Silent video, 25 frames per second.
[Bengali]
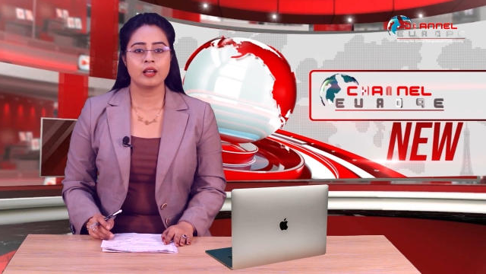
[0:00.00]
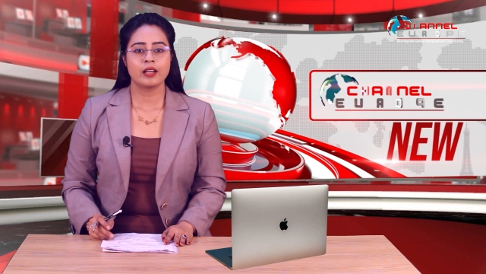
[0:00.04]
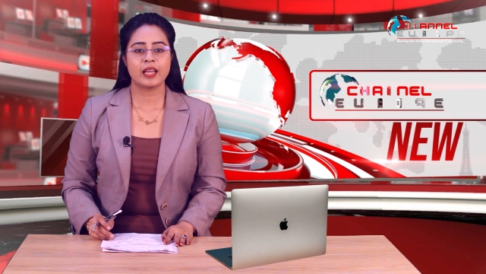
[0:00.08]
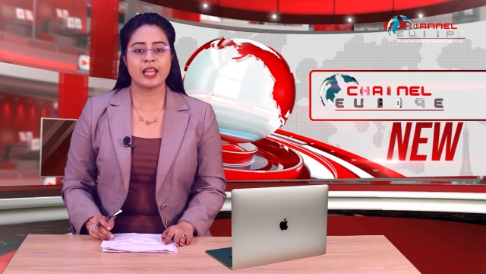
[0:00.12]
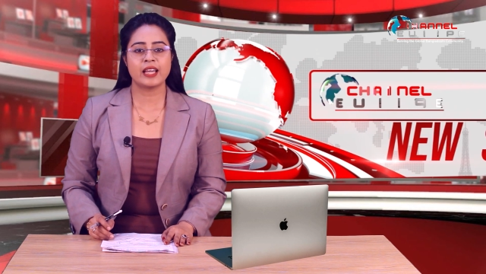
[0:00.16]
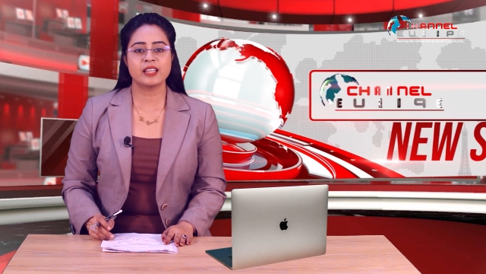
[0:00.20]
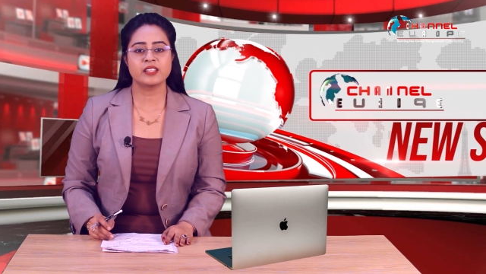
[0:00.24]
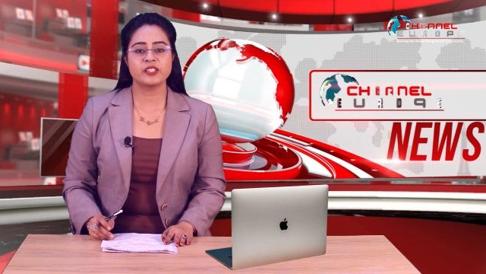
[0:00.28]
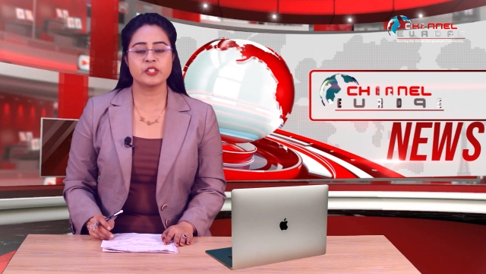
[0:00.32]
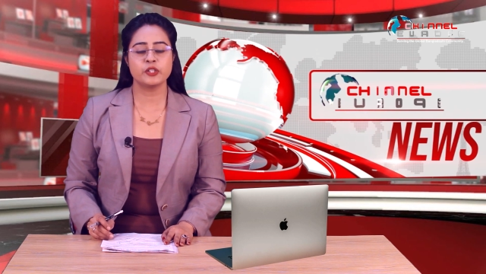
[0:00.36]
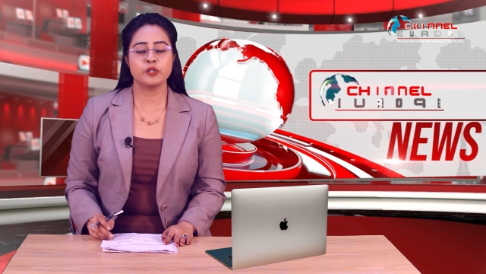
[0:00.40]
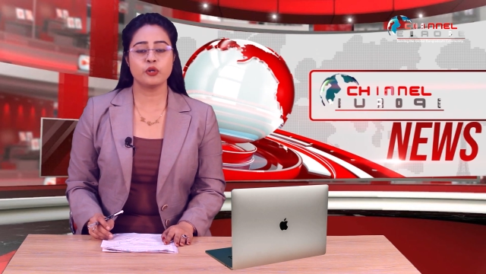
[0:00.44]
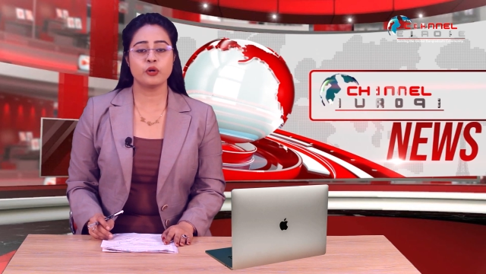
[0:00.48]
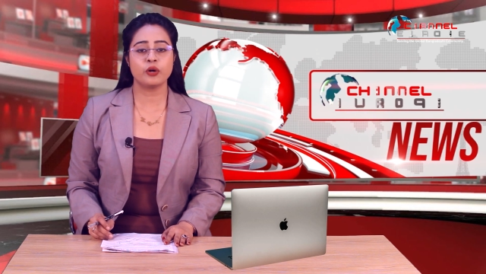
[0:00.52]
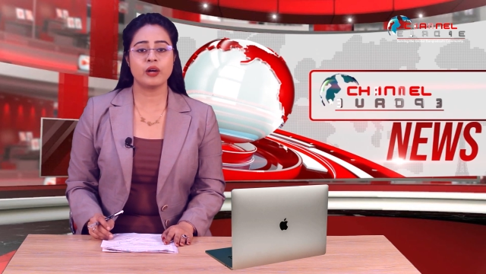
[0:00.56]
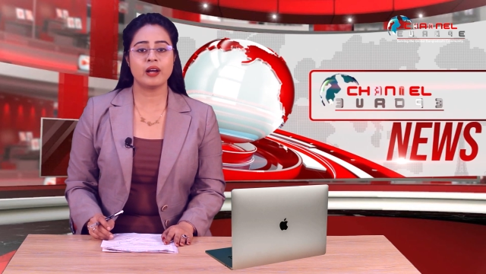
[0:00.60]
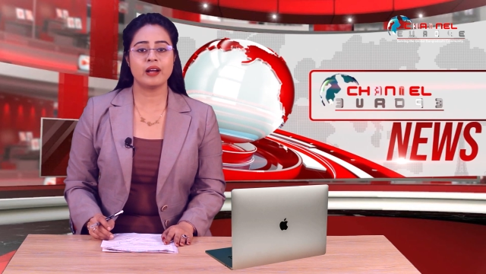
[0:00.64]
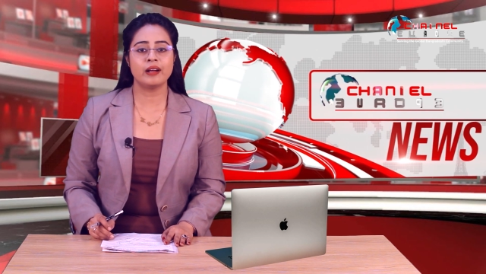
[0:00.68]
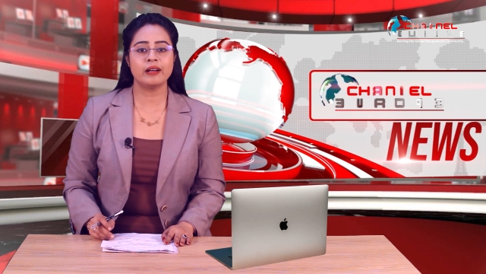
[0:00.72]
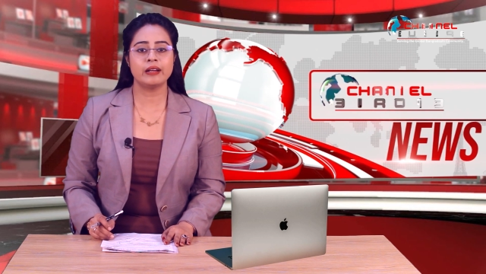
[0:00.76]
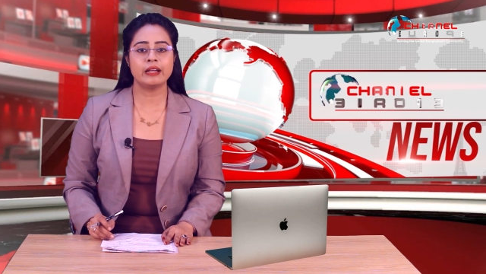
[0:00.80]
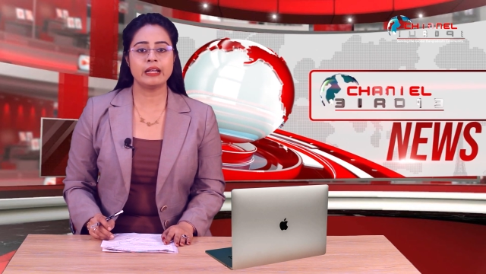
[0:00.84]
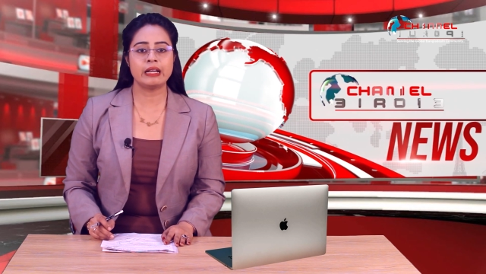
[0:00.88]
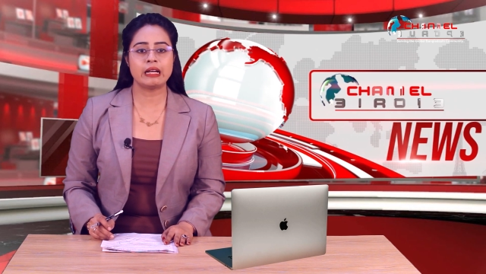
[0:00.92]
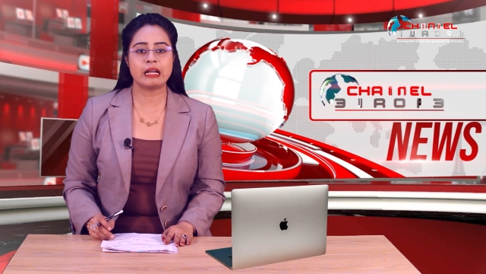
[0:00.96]

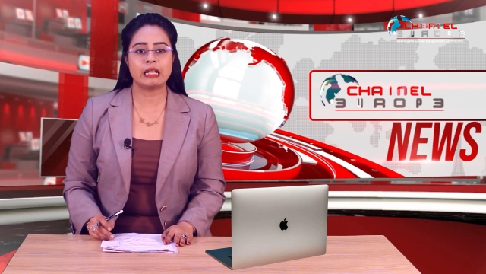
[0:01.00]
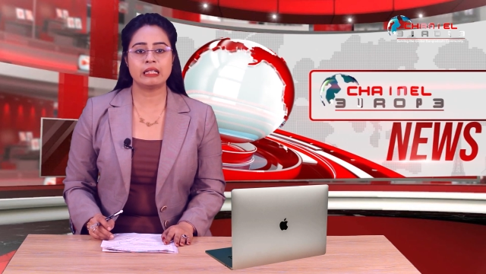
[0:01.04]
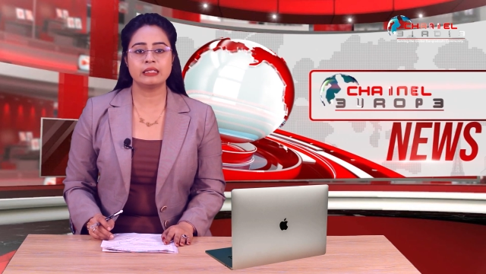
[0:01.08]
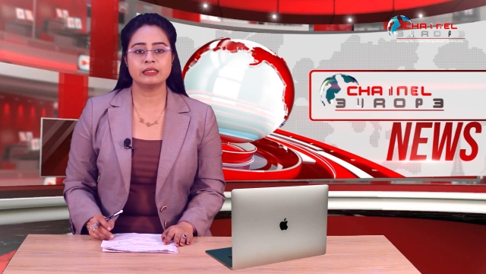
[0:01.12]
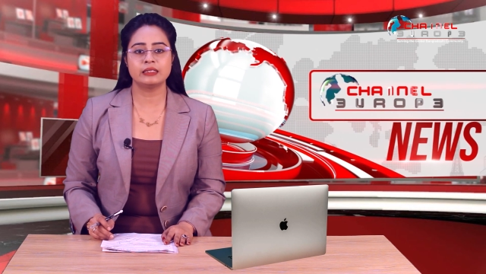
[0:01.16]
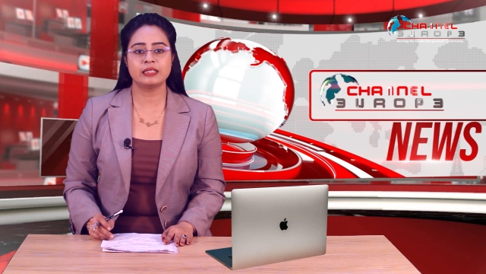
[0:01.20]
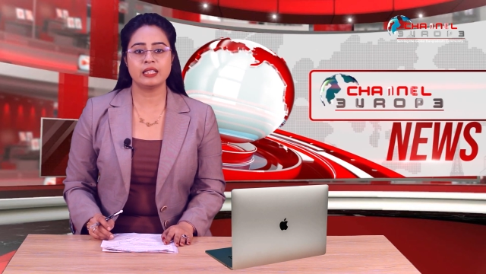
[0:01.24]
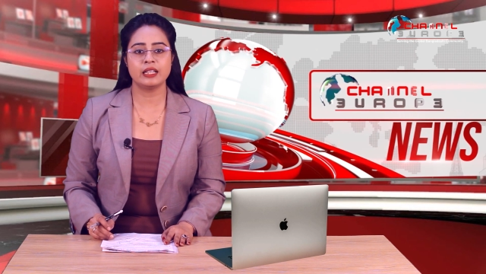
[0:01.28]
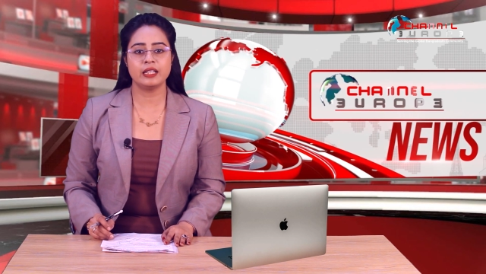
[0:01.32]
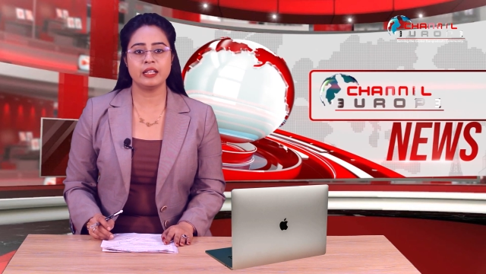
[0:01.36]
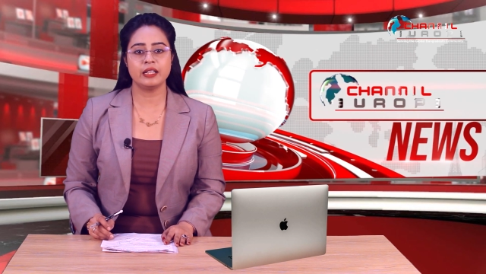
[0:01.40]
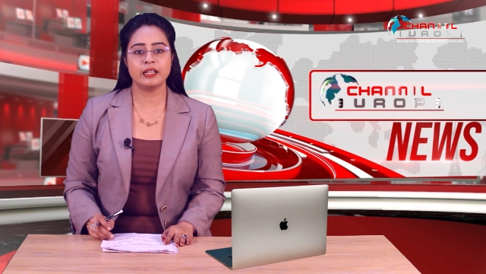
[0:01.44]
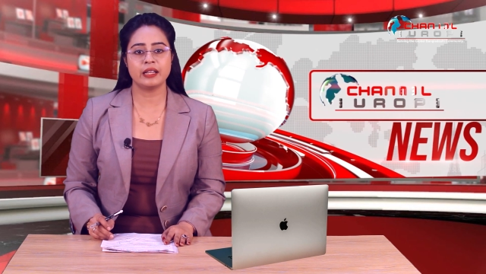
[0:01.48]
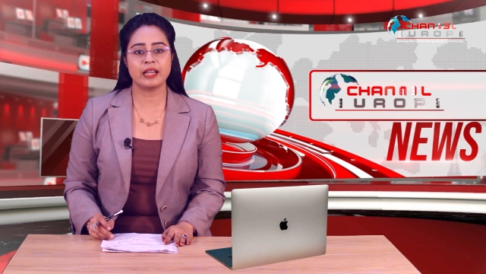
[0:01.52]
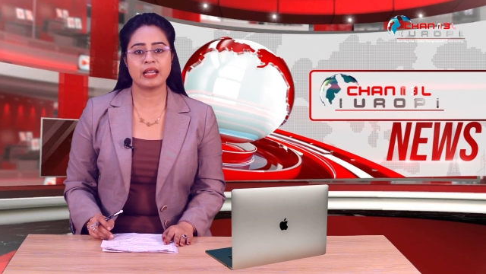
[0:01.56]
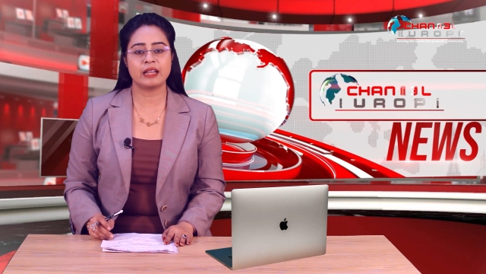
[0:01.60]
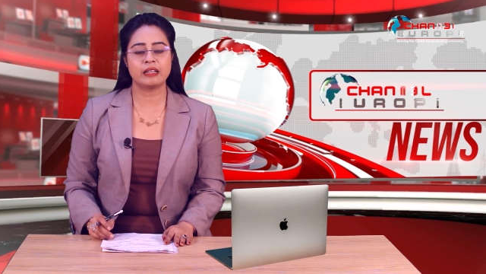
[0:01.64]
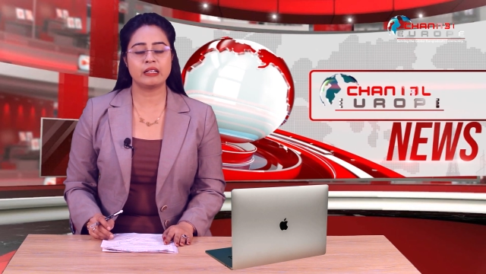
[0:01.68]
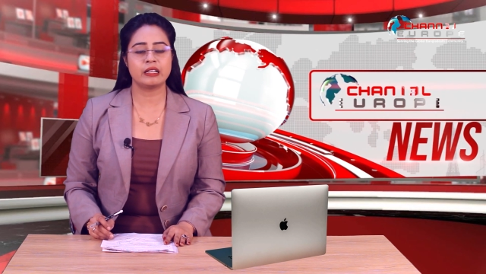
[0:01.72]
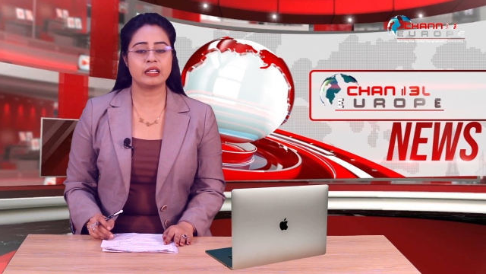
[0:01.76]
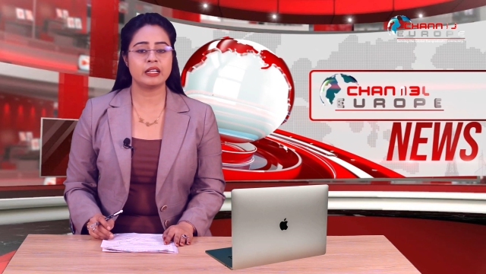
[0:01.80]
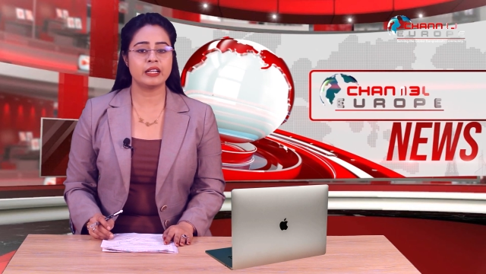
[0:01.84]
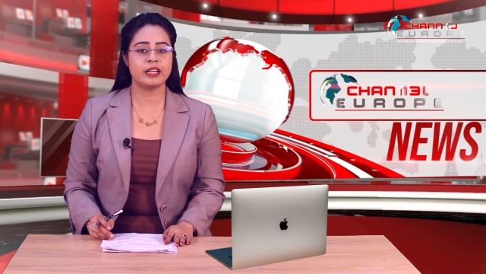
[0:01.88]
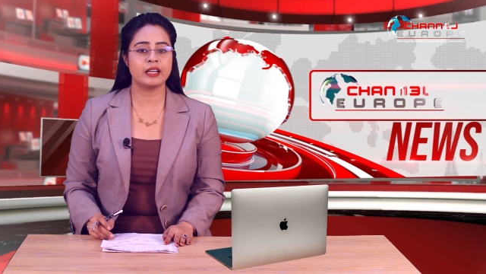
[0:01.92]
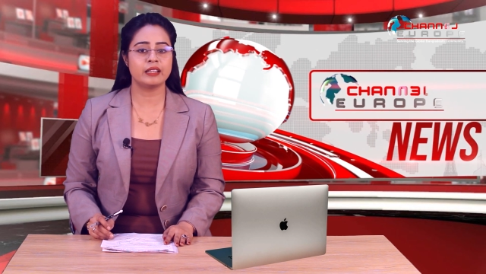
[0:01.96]
ক্যাসিনো কাণ্ডে রাজধানীর
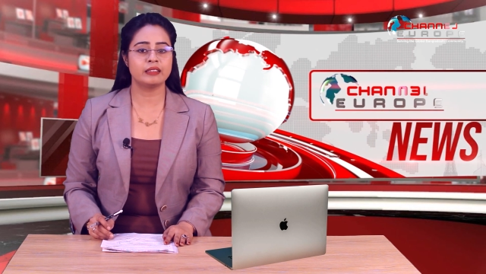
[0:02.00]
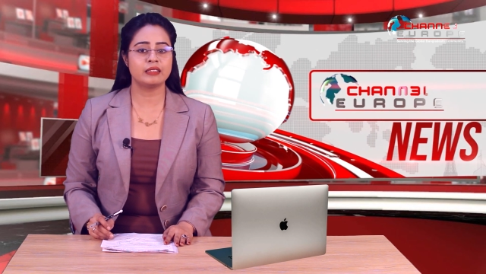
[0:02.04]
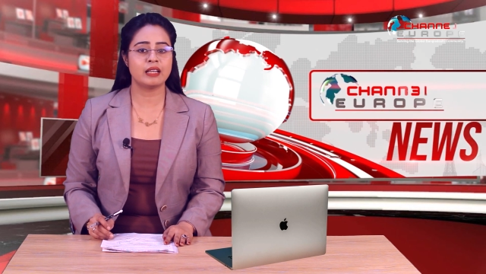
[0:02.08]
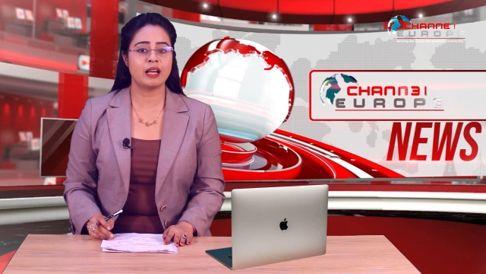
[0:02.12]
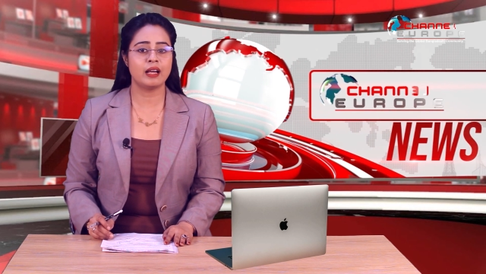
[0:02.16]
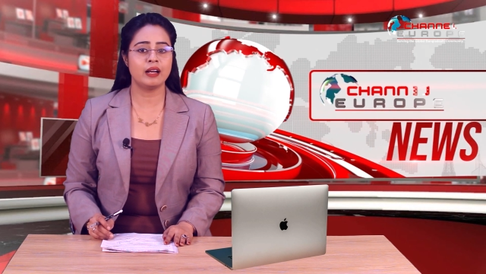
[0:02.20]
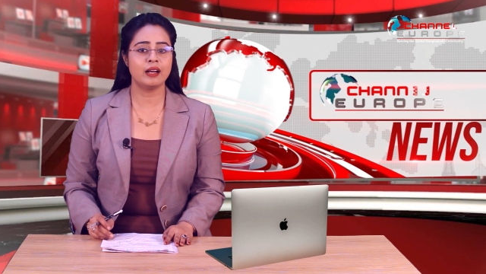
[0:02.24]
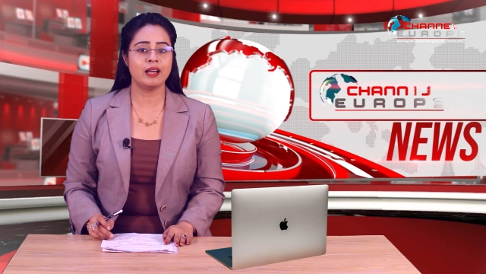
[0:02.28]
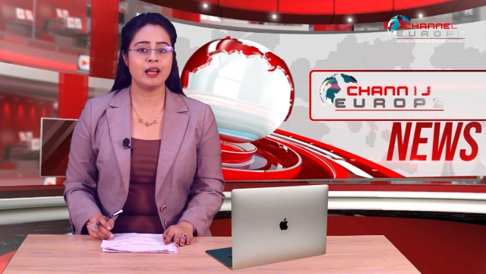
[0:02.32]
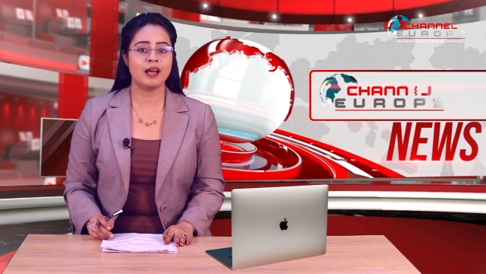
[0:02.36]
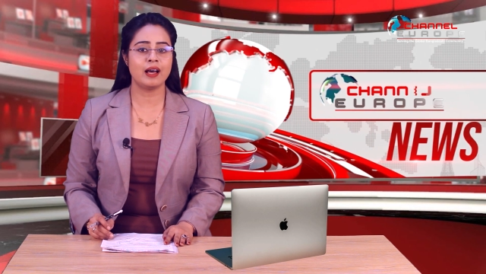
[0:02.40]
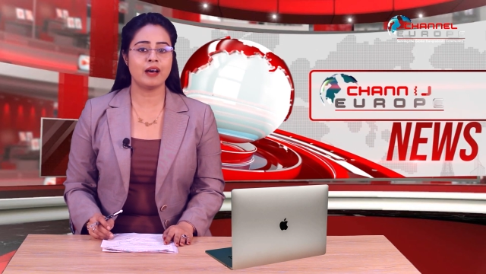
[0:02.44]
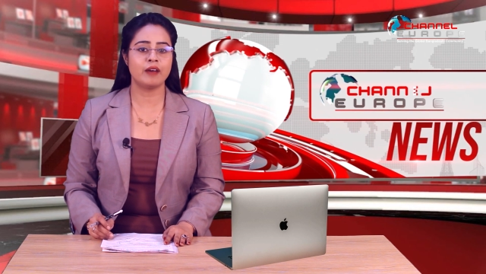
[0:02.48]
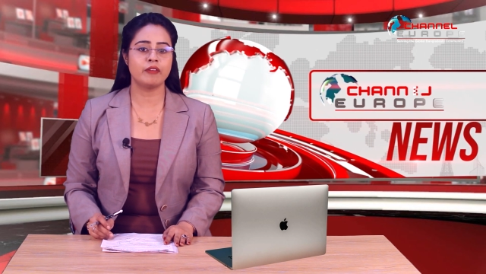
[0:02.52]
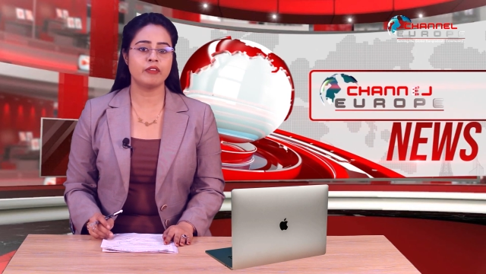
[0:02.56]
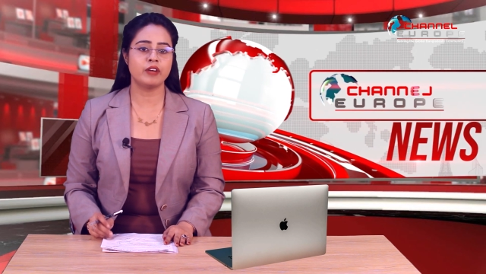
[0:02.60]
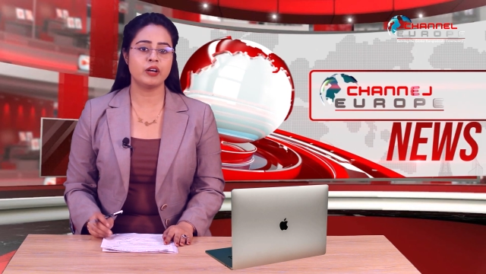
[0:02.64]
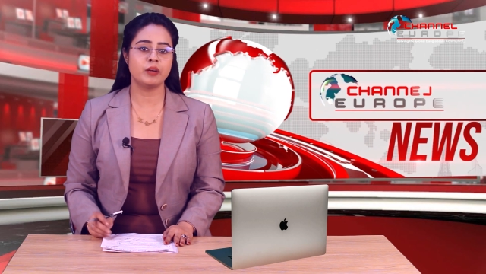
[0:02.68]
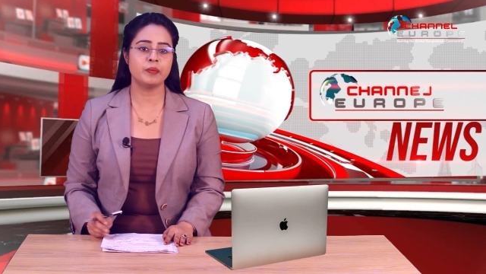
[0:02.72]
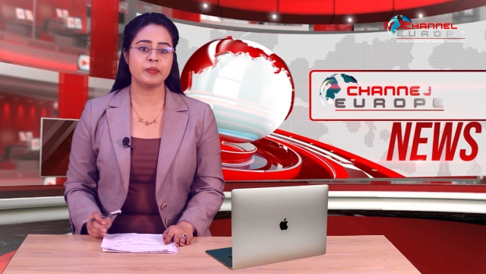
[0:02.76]
গ্যান্ডারিয়া থানা